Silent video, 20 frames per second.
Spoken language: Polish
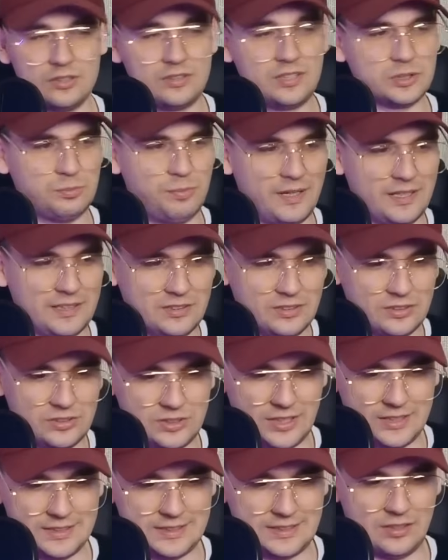To też bardzo
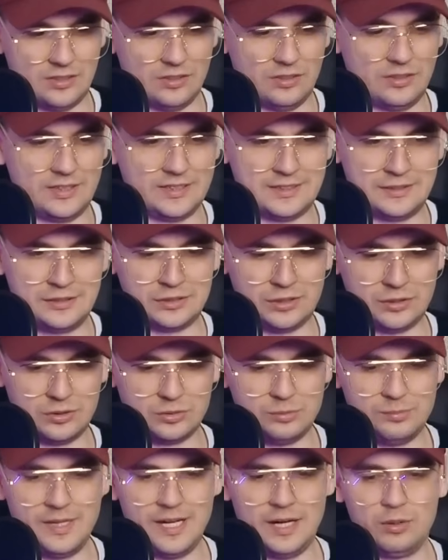często jest
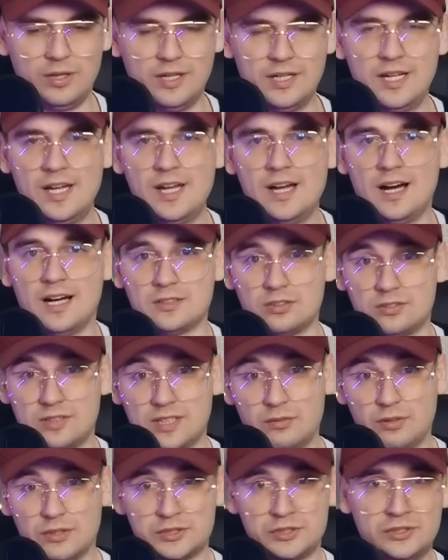niezrozumiałe, a to
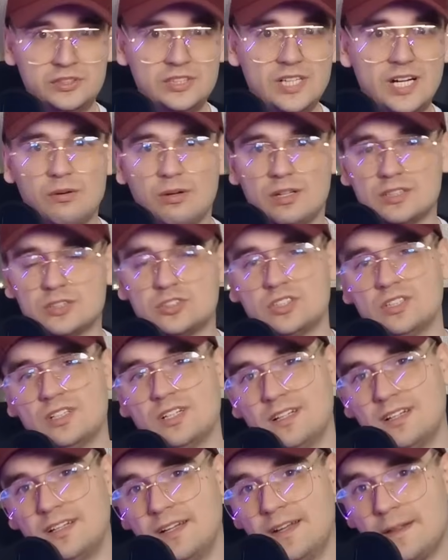tak właśnie działa,
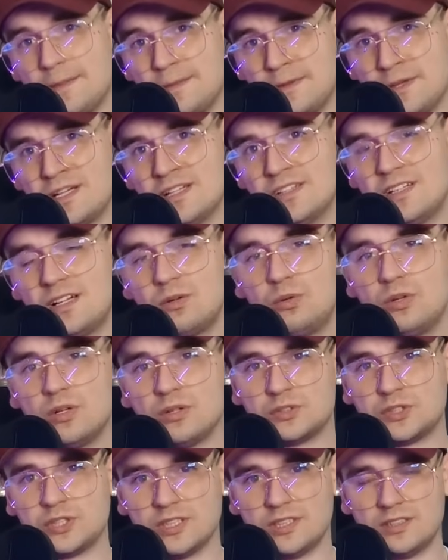że nie
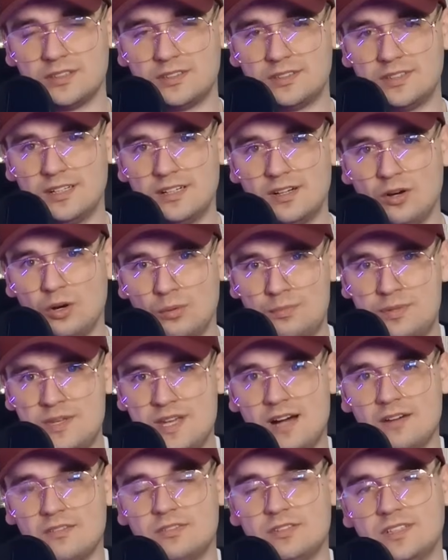generują się te
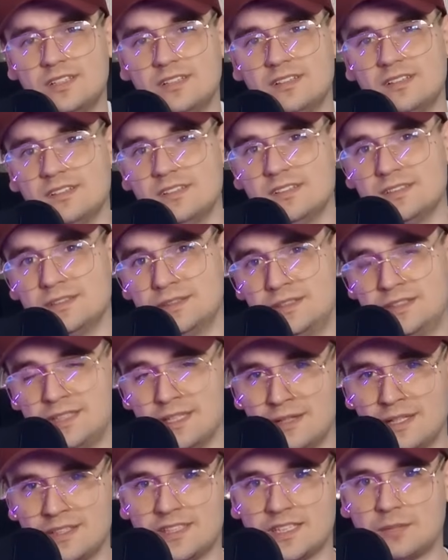objawy i
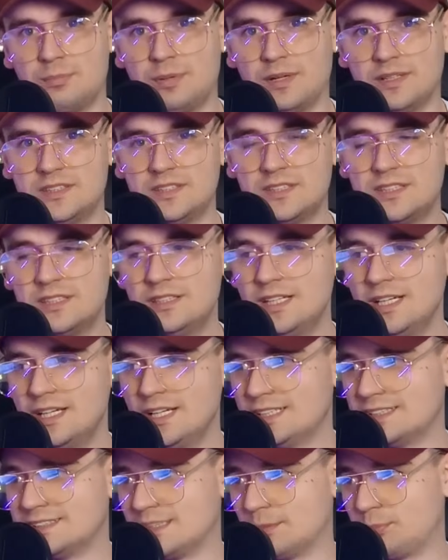ten atak paniki
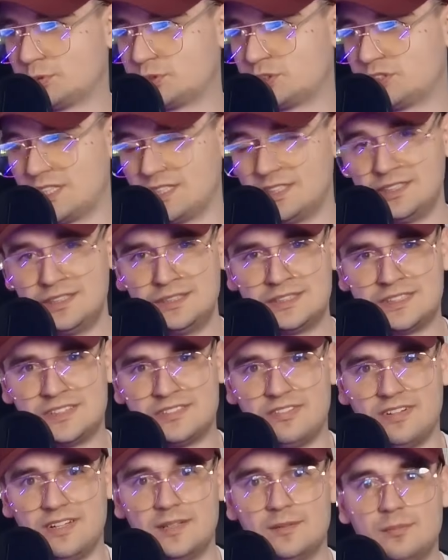za
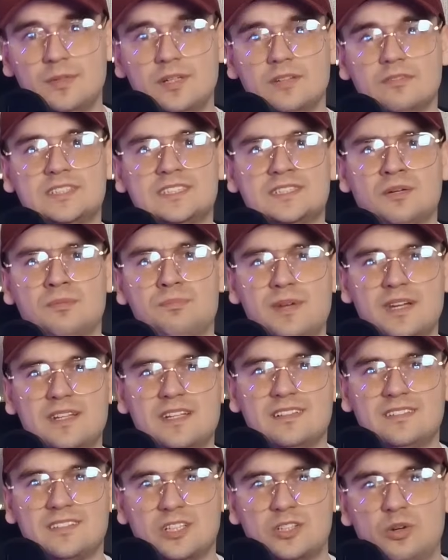pośrednictwem
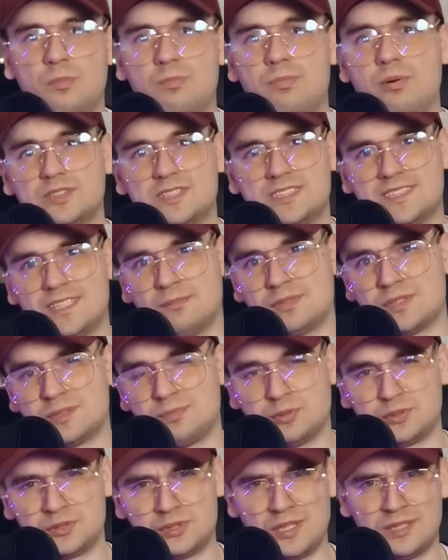wystąpienia tego bodźca
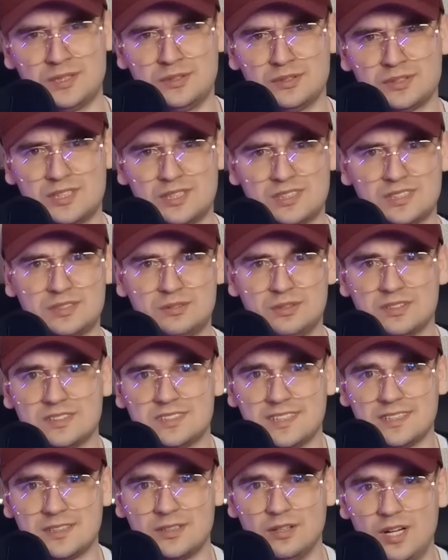bezpośrednio
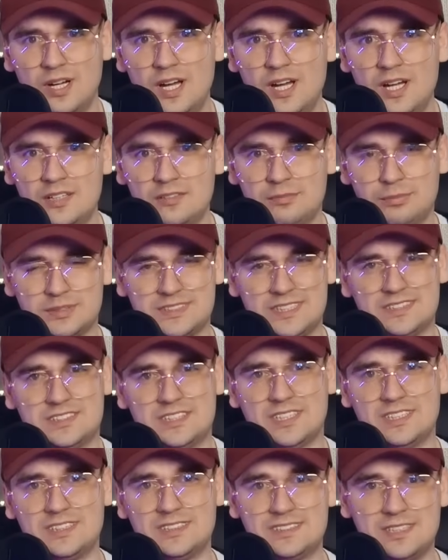stresującego w
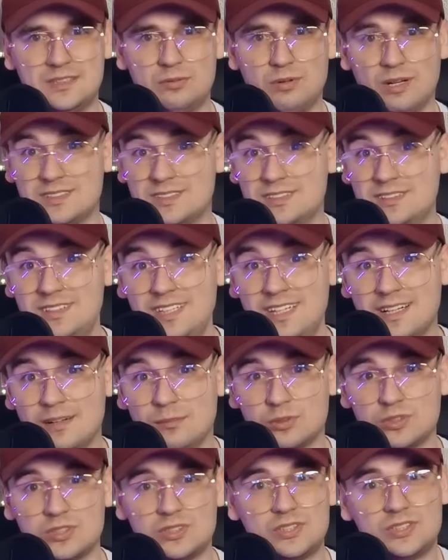postaci jakiejś sytuacji. Nie,
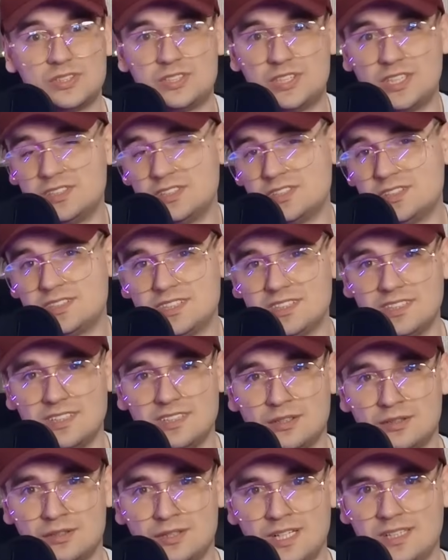możecie siedzieć
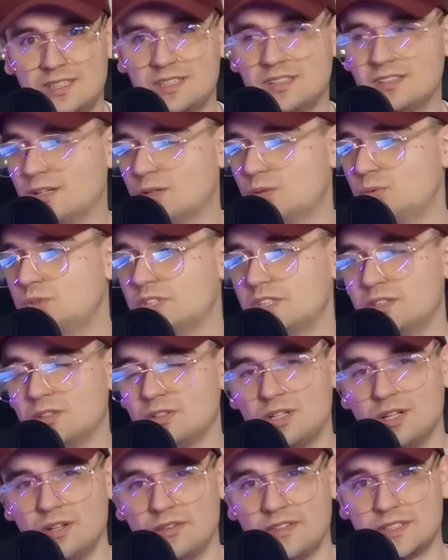totalnie na luzie i
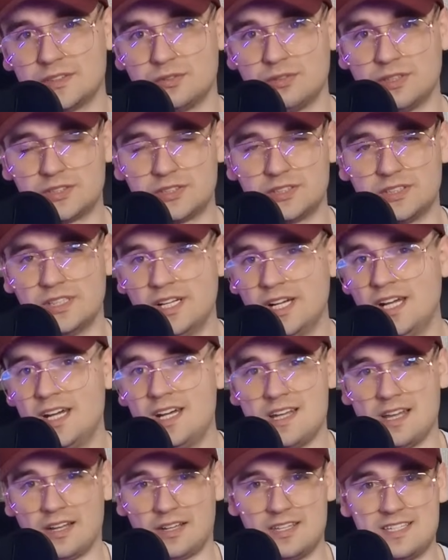oglądać właśnie
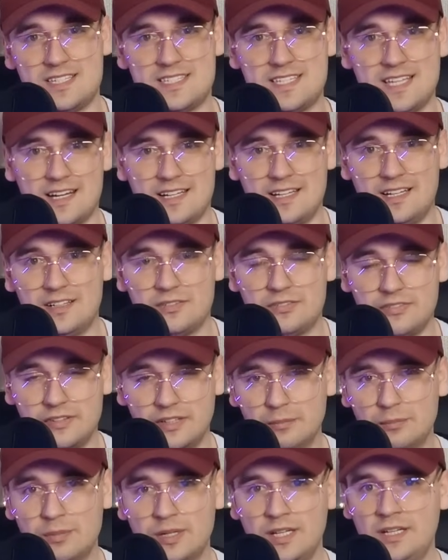jakiś serial serial,
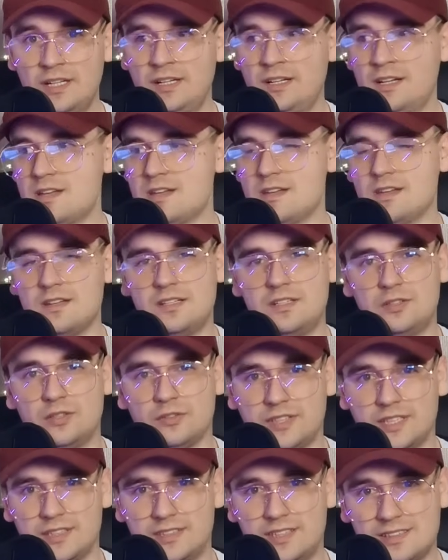film y, i
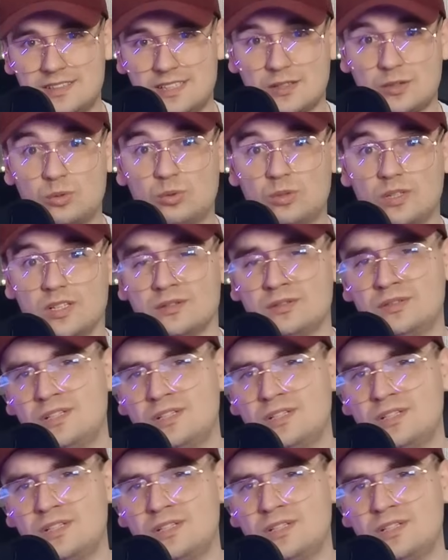to wtedy atakuje.